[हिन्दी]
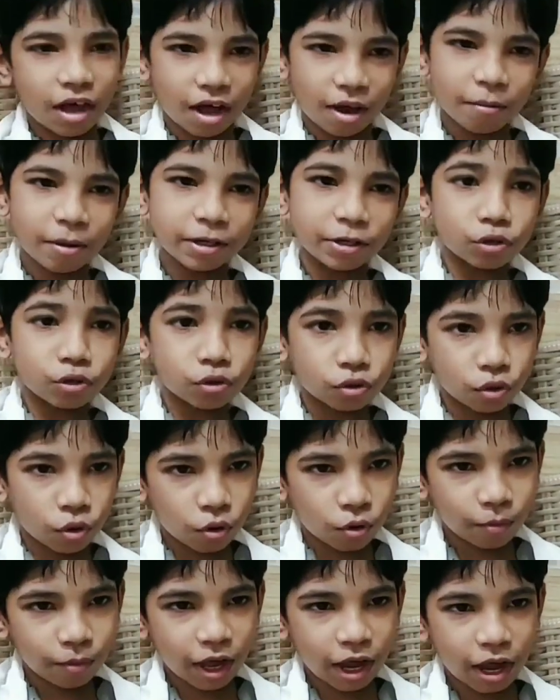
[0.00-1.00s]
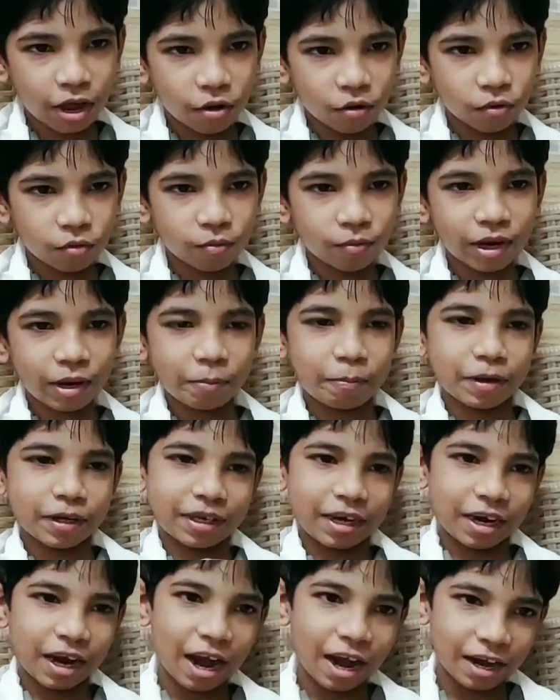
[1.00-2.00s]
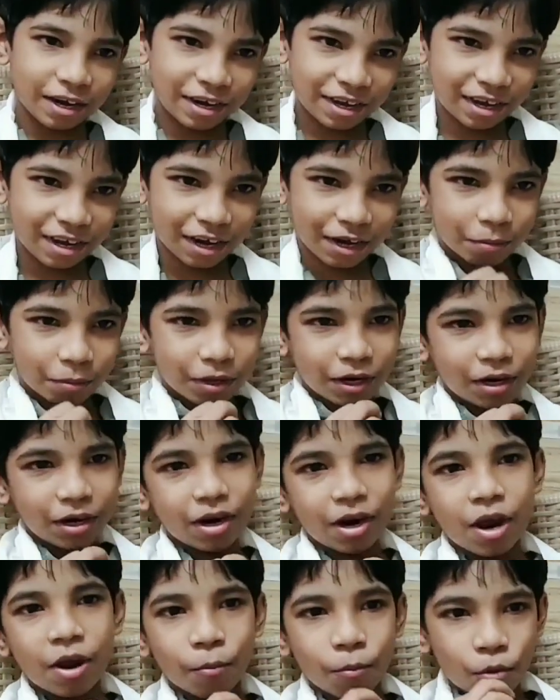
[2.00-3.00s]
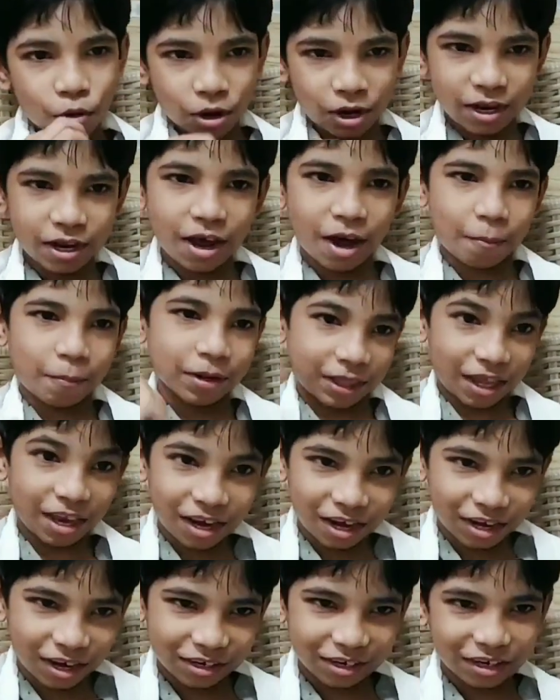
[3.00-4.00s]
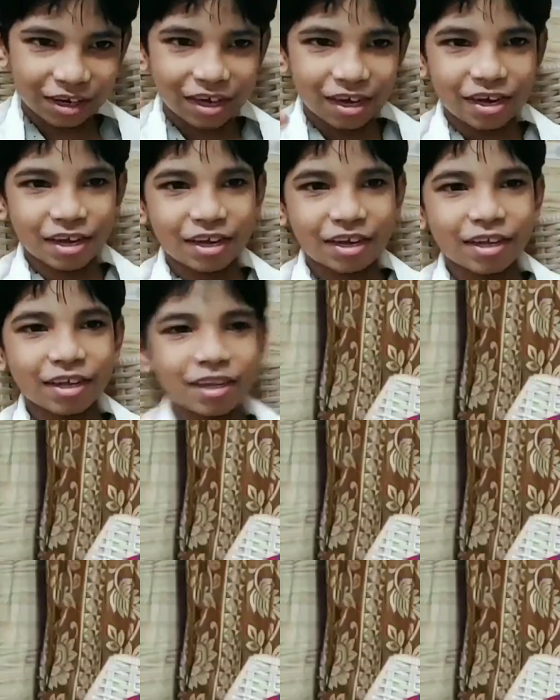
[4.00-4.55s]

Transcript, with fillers: यार मैं शो में आया हूँ मेरी पर्सनैलिटी का मेरे बॉडी का पता लगना चाहिए